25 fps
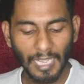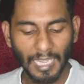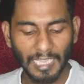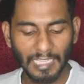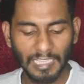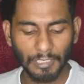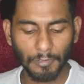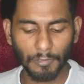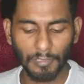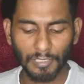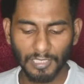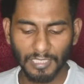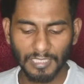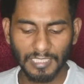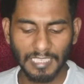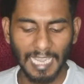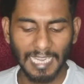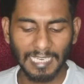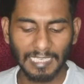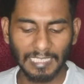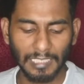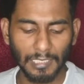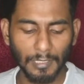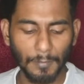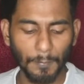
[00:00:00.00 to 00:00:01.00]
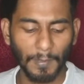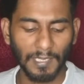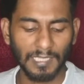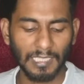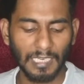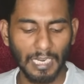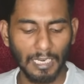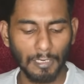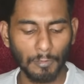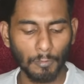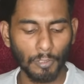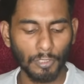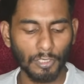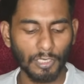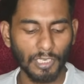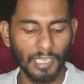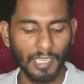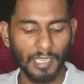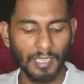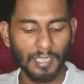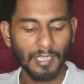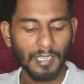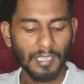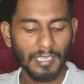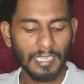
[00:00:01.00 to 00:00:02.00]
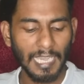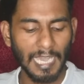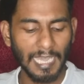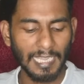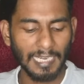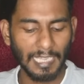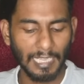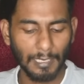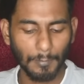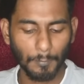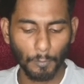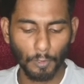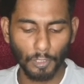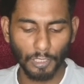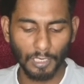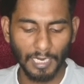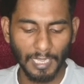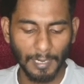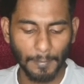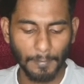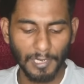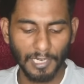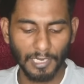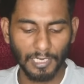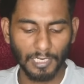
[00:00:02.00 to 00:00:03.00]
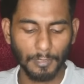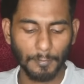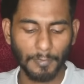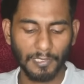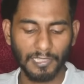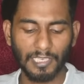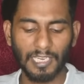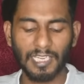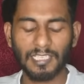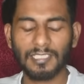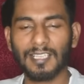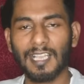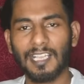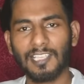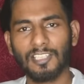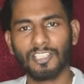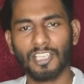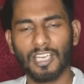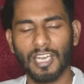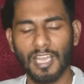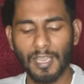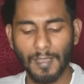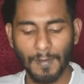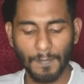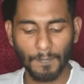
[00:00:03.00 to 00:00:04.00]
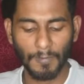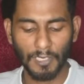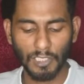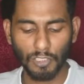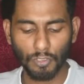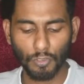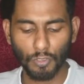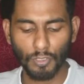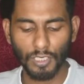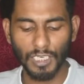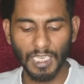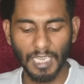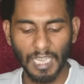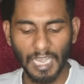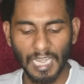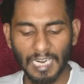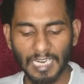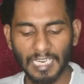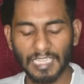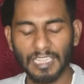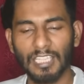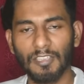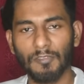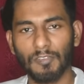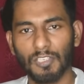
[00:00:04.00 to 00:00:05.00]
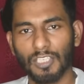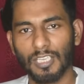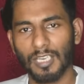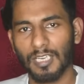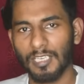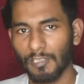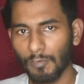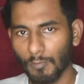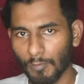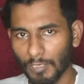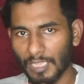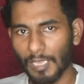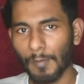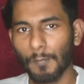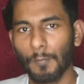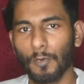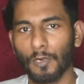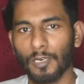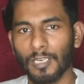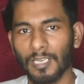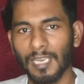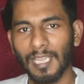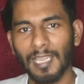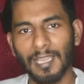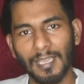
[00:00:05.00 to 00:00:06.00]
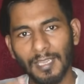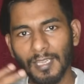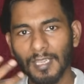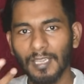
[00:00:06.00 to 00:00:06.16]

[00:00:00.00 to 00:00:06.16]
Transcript: அதுக்கு வந்து ஜாக்லினுக்கு பதினாலு ஓட்டு யார் யார் போடல அப்படின்றது பார்த்தீங்கன்னா சாச்சனா மஞ்சுரி ஆனந்தி விஷால் இவங்க தான் போடல